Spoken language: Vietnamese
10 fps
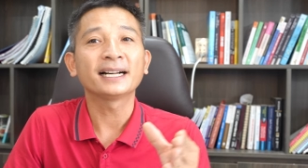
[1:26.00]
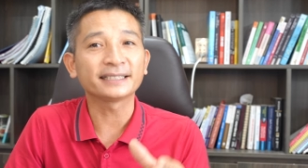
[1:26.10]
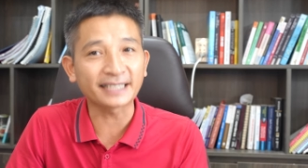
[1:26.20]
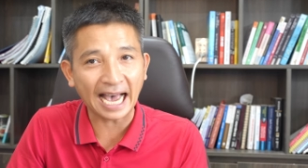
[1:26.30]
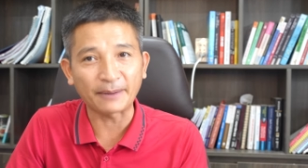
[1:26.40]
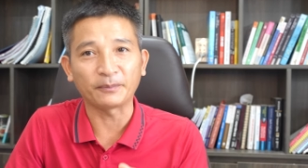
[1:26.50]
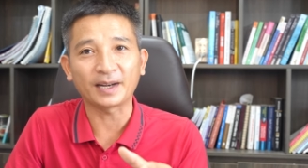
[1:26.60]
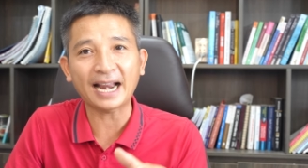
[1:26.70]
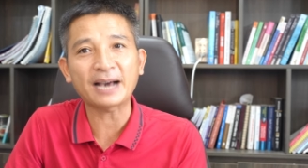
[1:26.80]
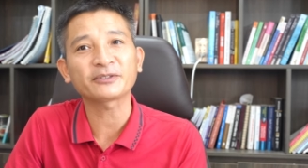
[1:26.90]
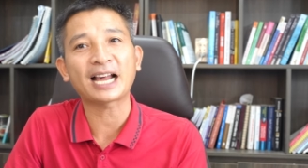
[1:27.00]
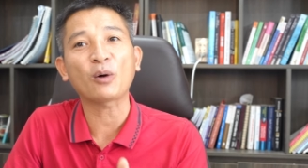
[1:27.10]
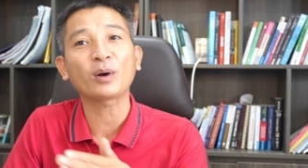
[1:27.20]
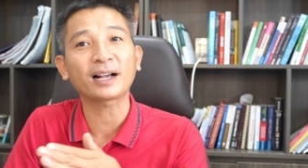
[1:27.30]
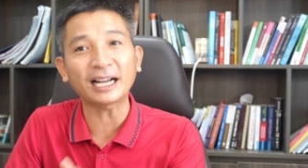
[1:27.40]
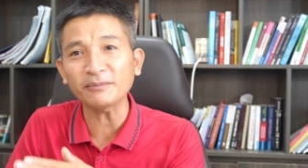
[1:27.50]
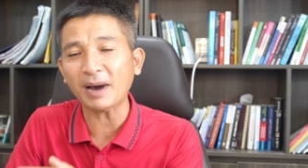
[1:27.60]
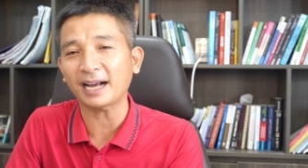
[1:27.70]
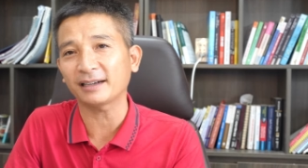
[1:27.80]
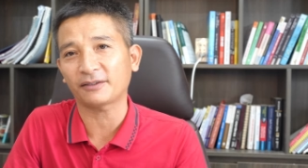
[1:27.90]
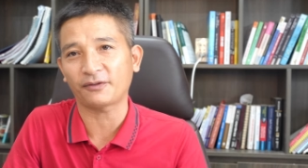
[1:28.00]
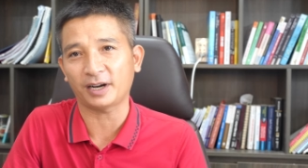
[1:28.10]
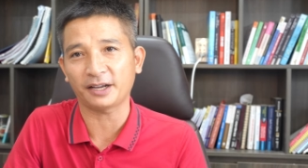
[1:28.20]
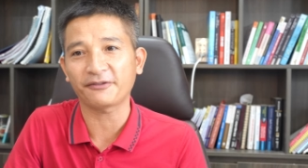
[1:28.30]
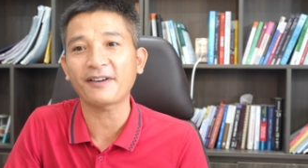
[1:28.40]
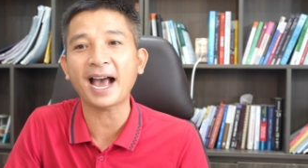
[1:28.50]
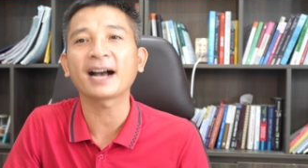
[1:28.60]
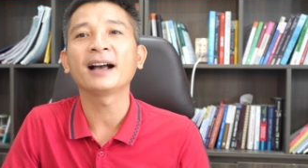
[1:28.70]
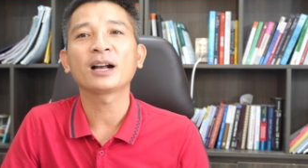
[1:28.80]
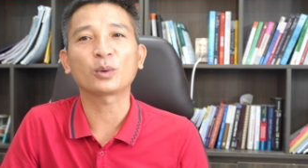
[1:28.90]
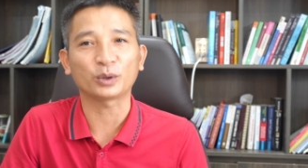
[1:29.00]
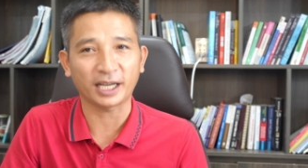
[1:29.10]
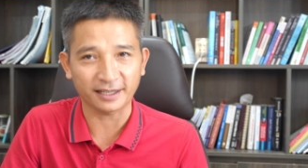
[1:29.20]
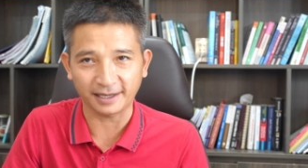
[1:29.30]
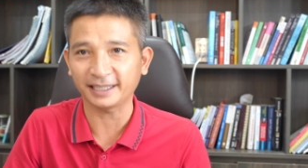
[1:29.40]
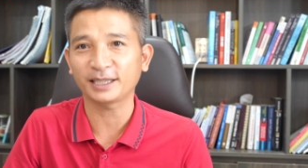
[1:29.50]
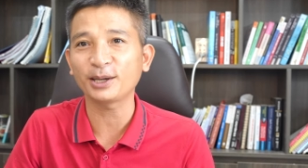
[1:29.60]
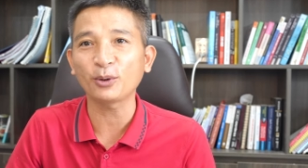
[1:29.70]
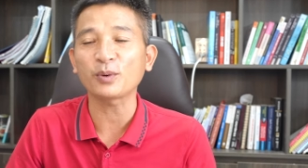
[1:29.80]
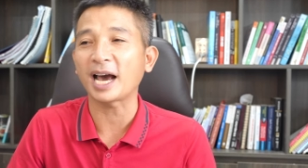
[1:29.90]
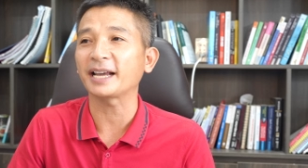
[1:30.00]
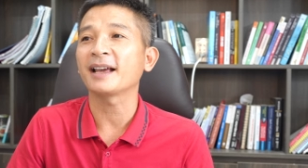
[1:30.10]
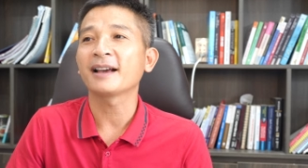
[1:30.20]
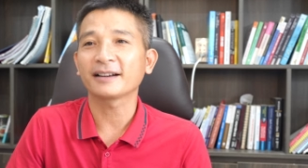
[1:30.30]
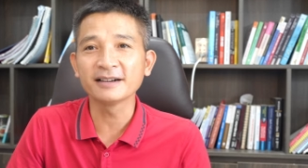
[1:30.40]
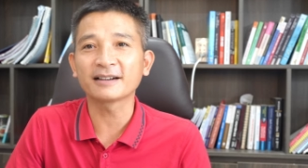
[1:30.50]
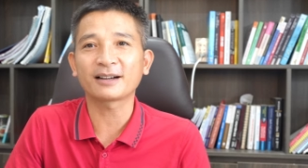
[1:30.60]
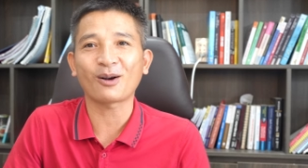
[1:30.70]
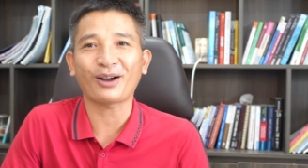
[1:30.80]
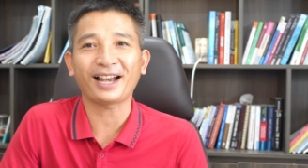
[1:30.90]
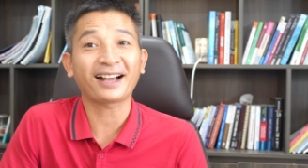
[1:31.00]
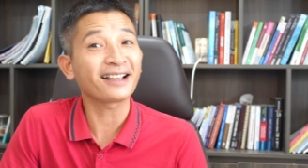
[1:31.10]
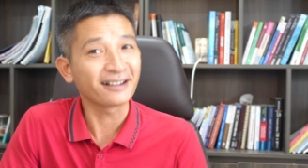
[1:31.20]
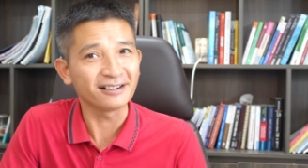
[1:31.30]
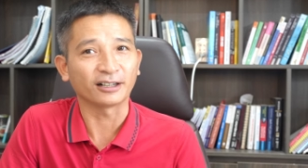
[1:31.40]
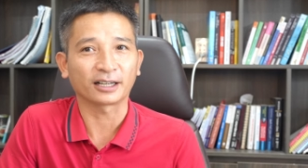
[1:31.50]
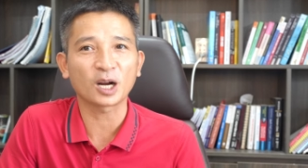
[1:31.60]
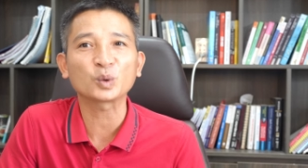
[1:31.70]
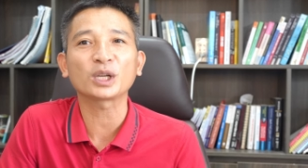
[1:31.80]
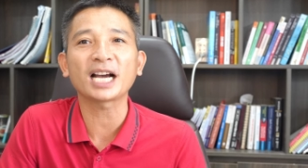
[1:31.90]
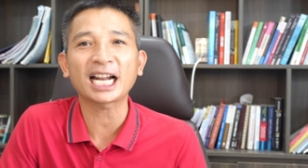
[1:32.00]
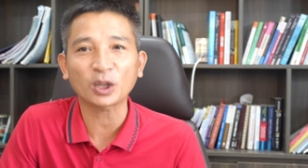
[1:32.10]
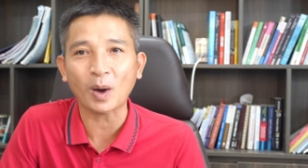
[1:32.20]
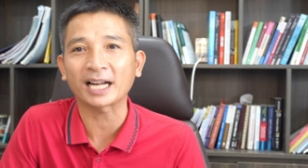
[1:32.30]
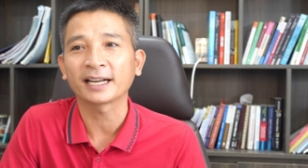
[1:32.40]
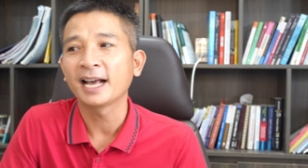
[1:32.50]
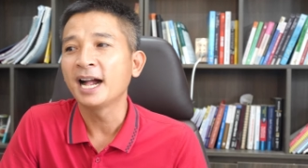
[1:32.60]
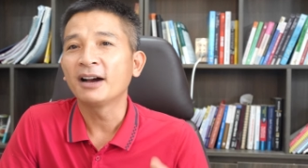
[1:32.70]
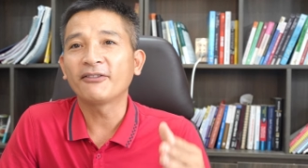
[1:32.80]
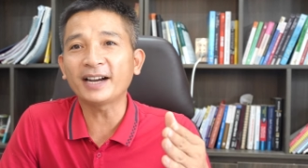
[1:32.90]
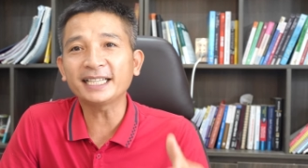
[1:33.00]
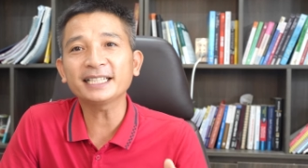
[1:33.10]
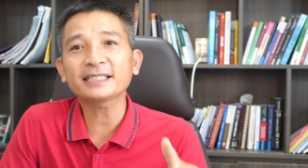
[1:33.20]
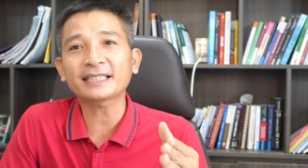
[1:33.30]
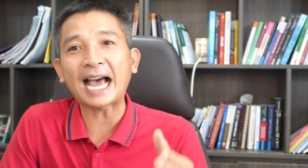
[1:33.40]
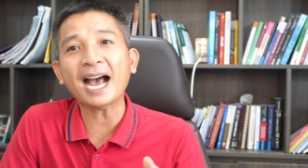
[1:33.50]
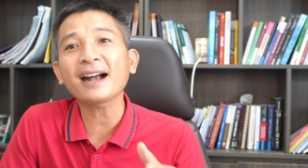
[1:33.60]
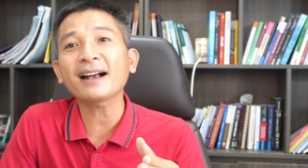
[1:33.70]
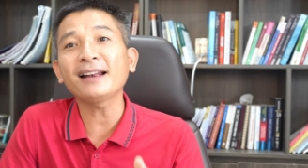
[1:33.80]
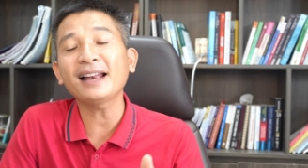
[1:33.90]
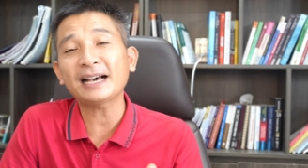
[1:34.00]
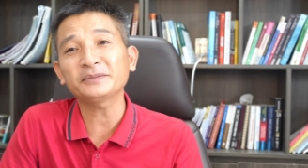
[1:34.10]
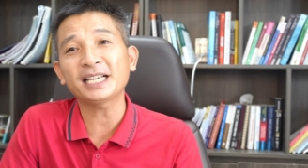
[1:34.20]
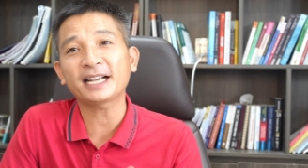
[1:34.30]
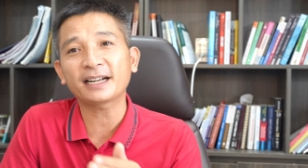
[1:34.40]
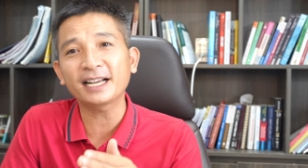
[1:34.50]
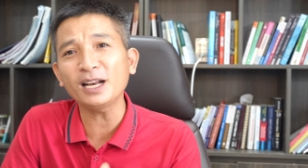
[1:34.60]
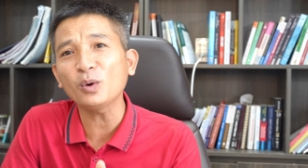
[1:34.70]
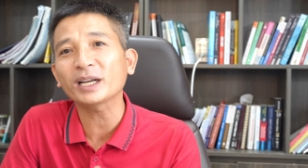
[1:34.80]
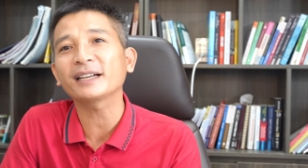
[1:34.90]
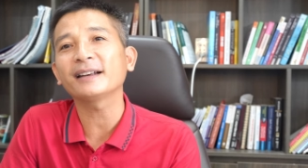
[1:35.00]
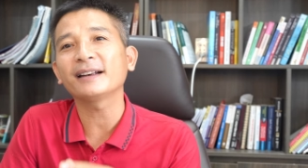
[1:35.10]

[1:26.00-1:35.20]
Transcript: giảm, làm sao cân bằng được với vàng của thế giới thì lúc đấy được gọi là cái ngưỡng đầu tư an toàn. Vậy thì ta cần làm gì khi luật